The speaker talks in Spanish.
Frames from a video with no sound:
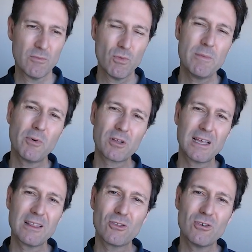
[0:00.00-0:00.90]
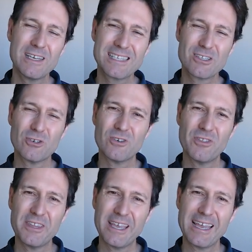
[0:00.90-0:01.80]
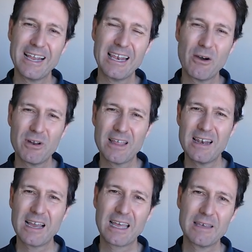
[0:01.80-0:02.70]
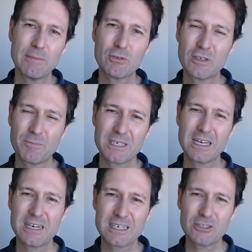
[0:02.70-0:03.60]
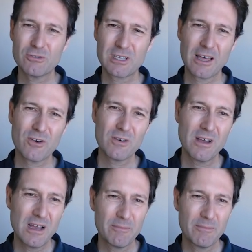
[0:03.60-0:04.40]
Muy importante esto de la unidad en la que debemos expresar el resultado,